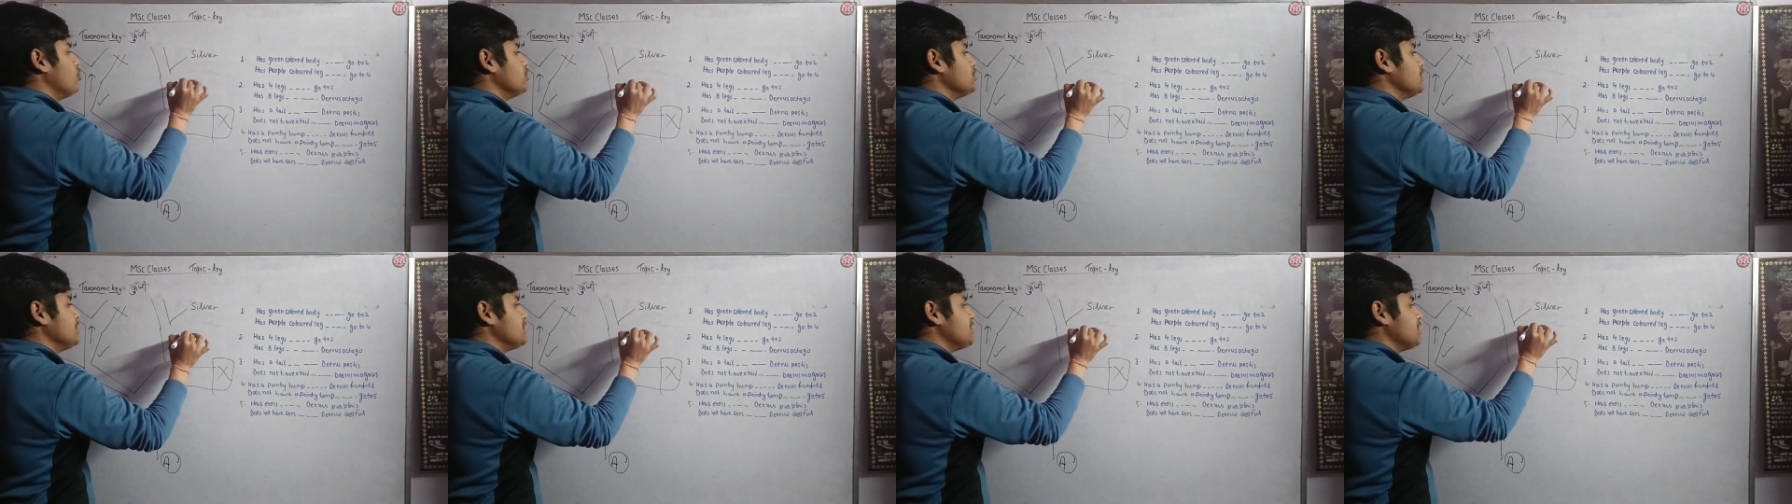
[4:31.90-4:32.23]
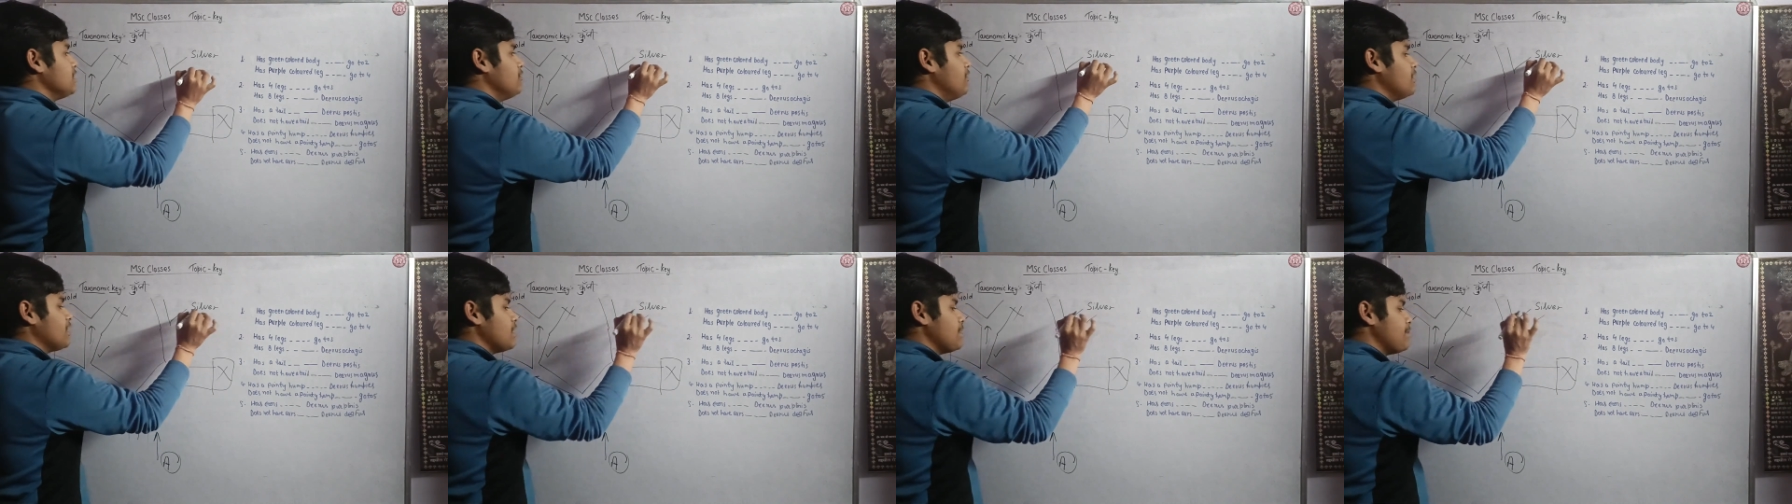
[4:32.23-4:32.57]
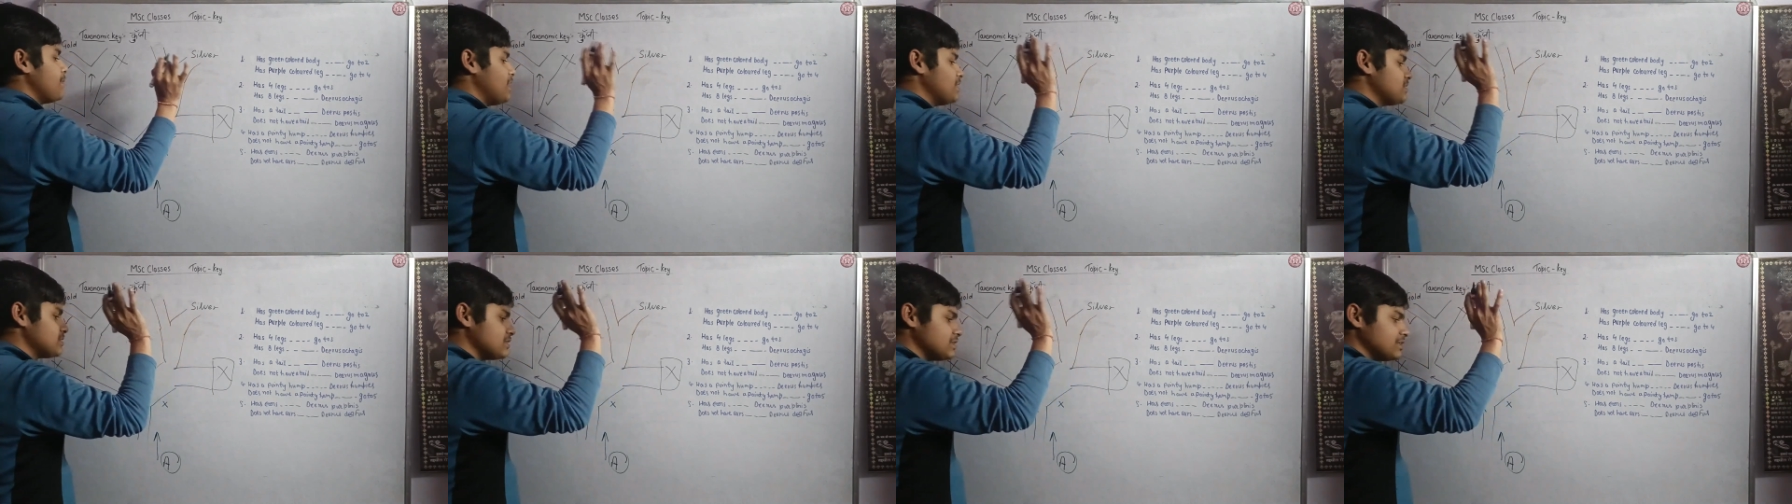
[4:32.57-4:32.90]
पहुंच गई सिल्वर के
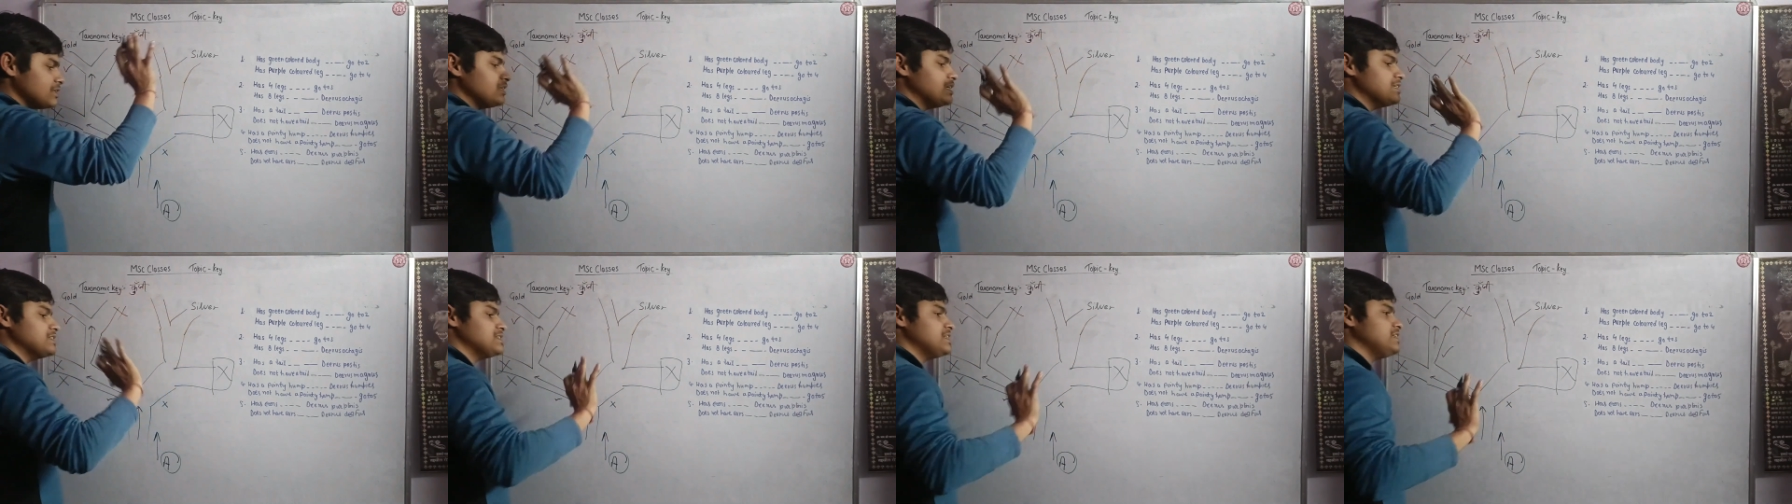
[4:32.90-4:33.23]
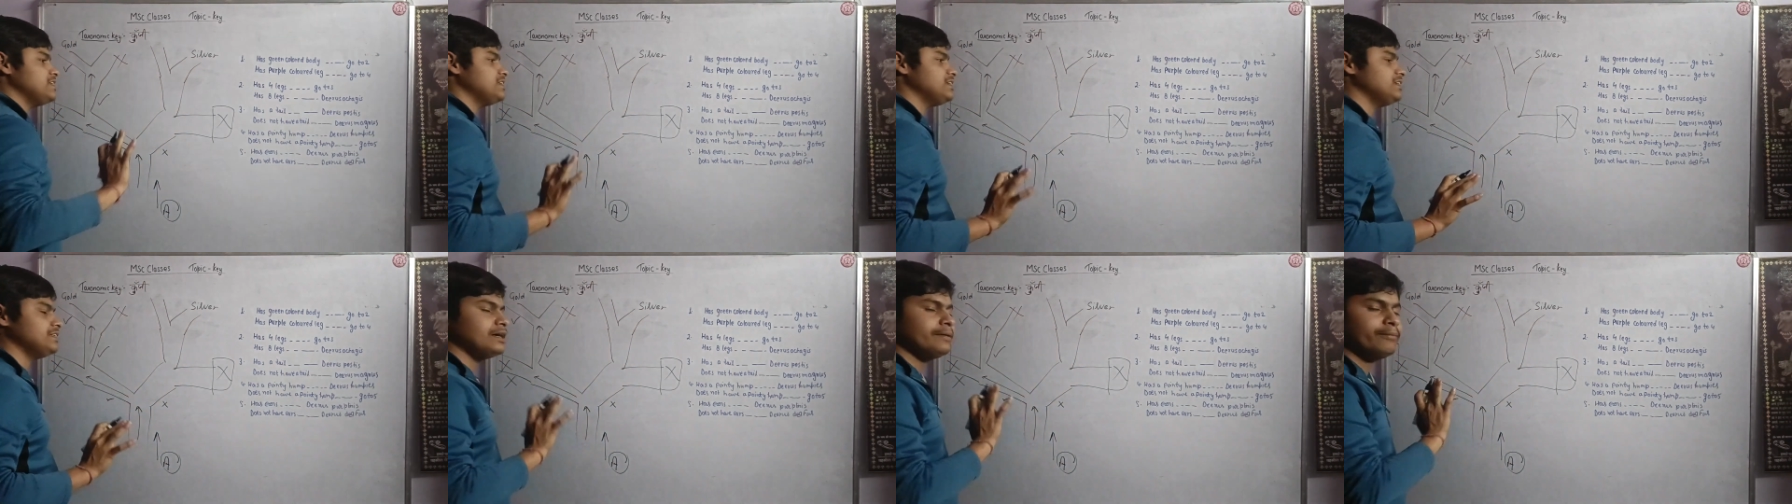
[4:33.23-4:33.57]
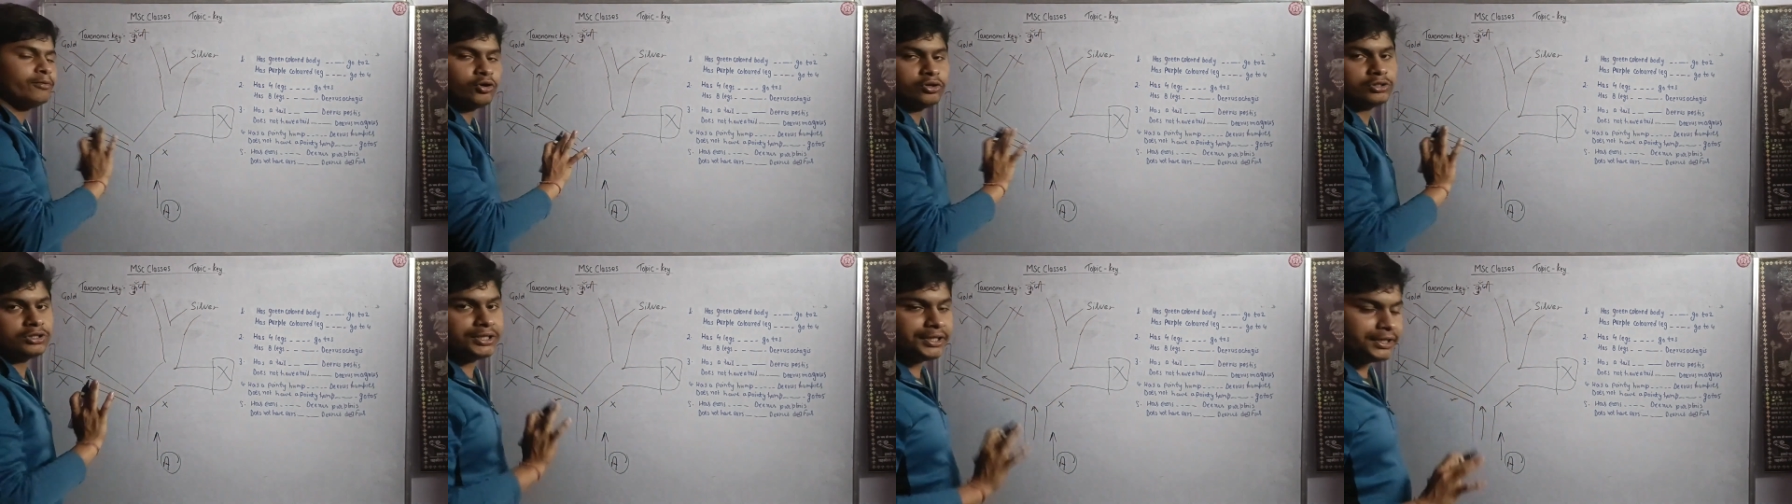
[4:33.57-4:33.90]
पास सस्ती चीजें
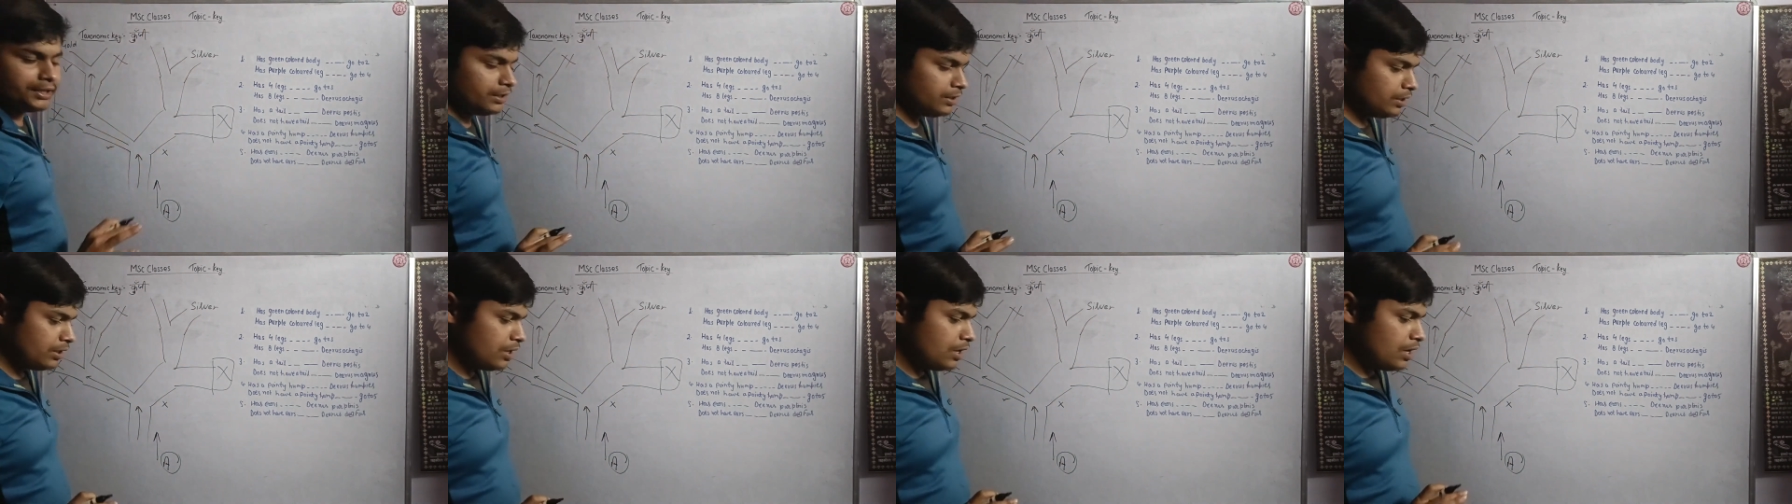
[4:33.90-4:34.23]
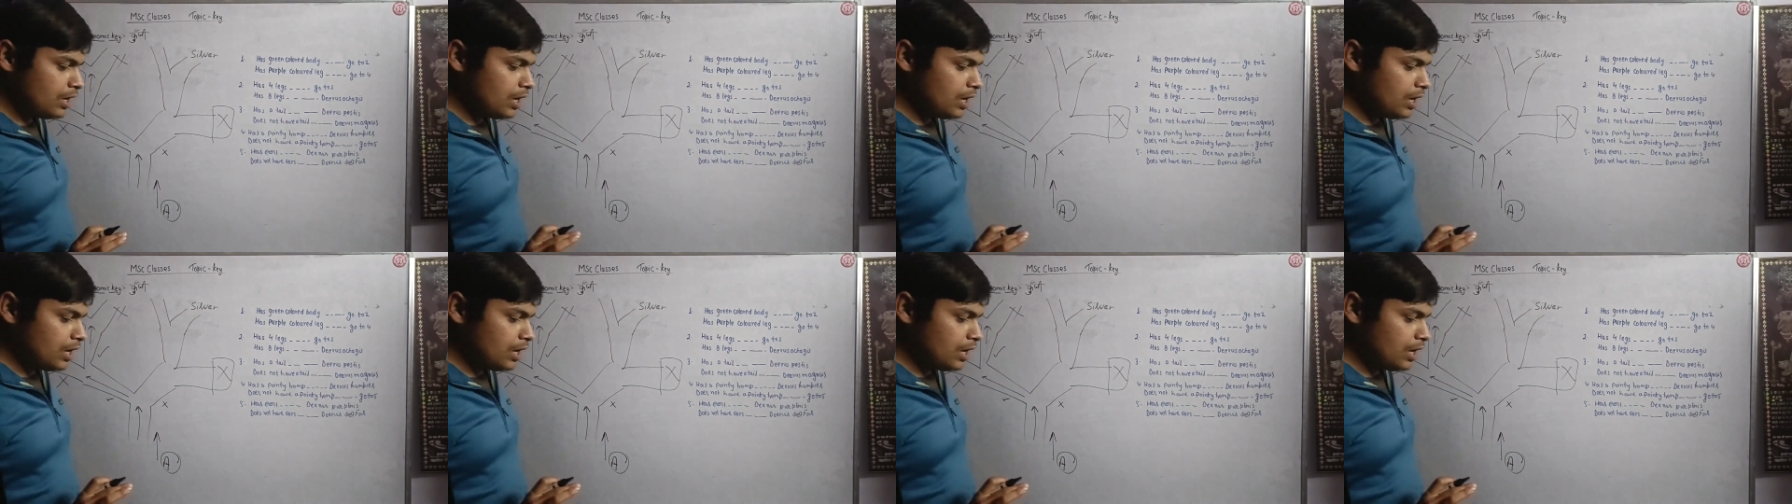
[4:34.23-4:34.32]
पहुंच गई